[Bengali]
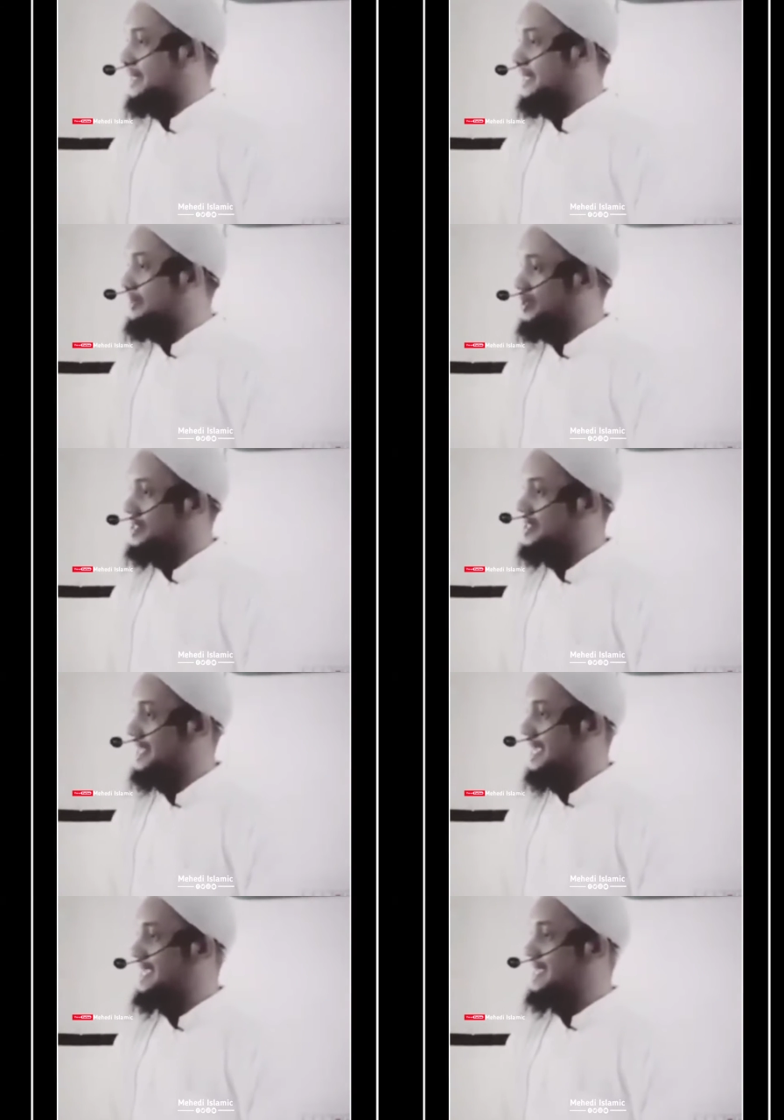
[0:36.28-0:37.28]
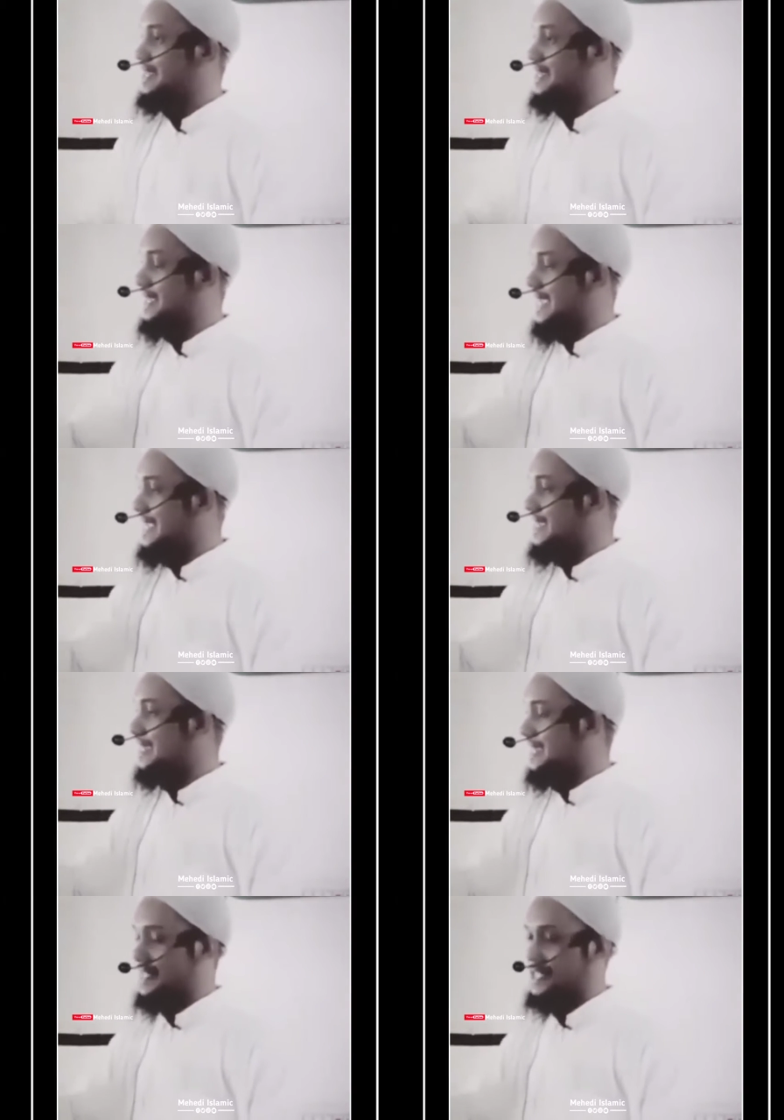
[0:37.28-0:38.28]
তিনি বলেছেন এই এই
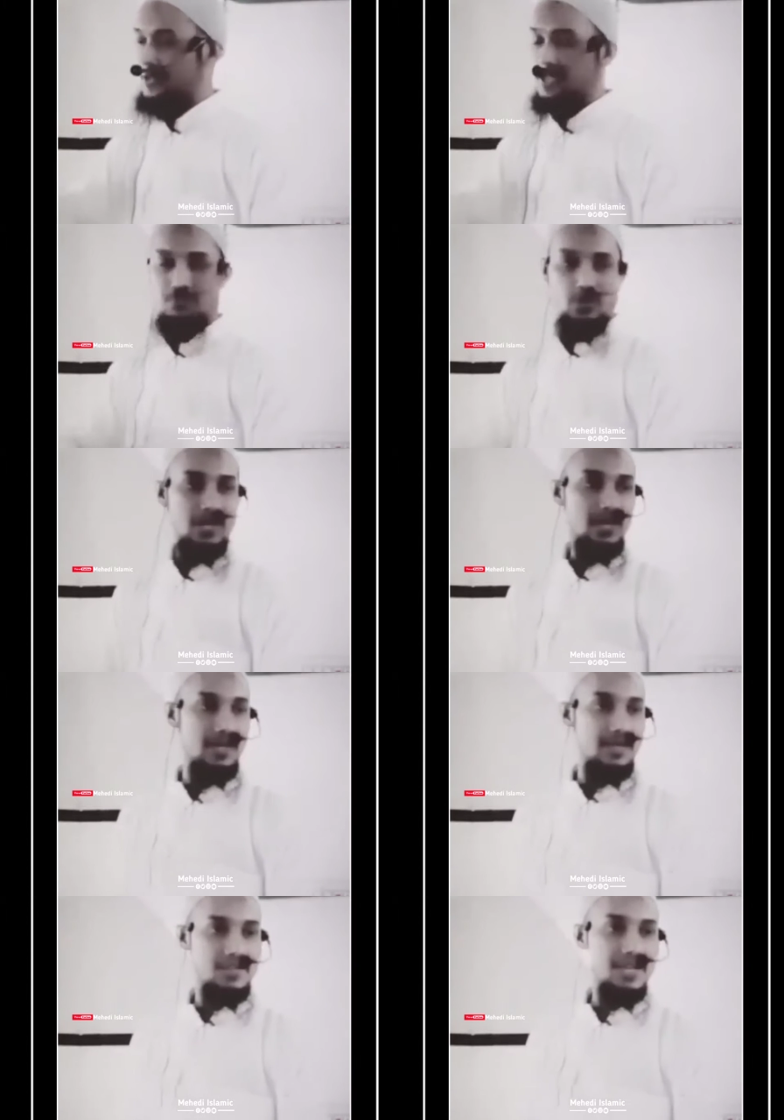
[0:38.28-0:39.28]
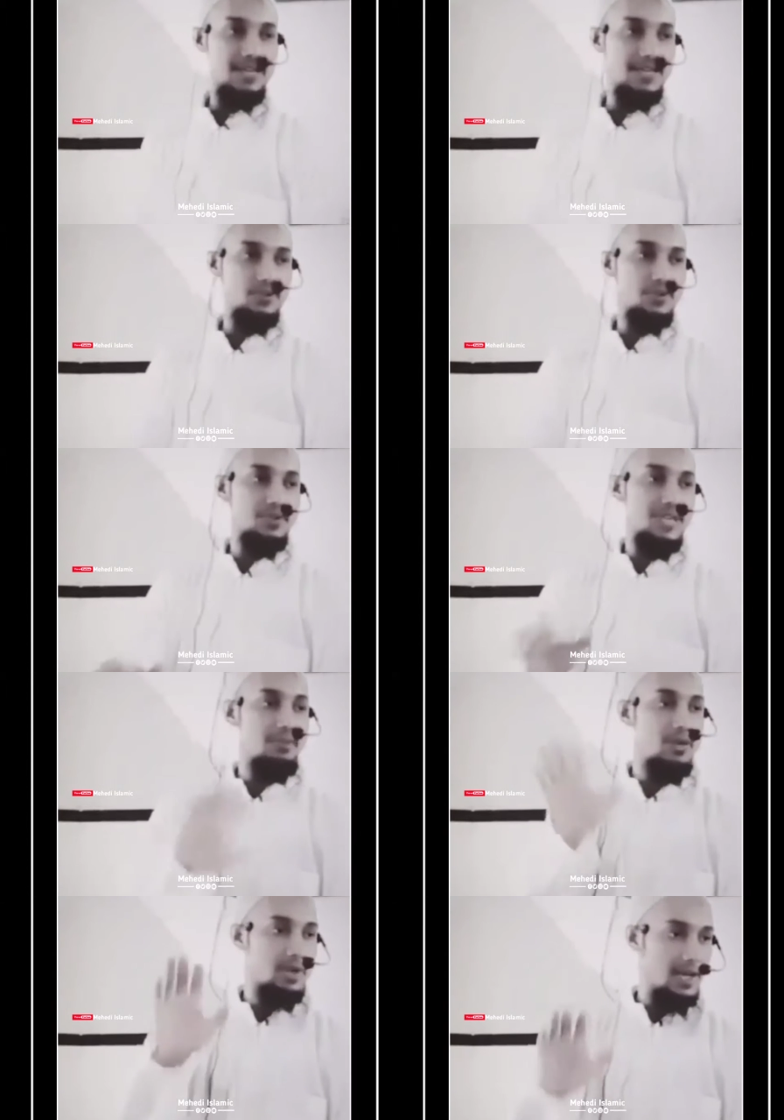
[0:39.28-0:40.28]
ক্যাটাগরির মহিলারা জান্নাতে তো
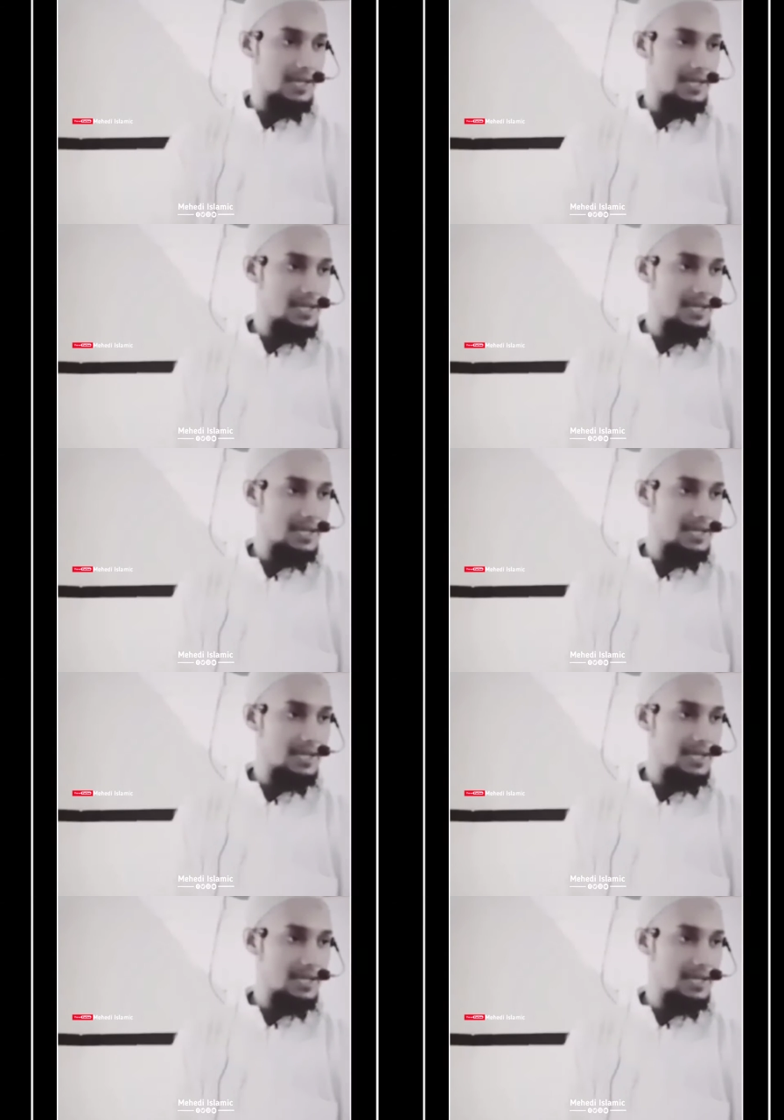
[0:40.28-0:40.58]
যাবেও না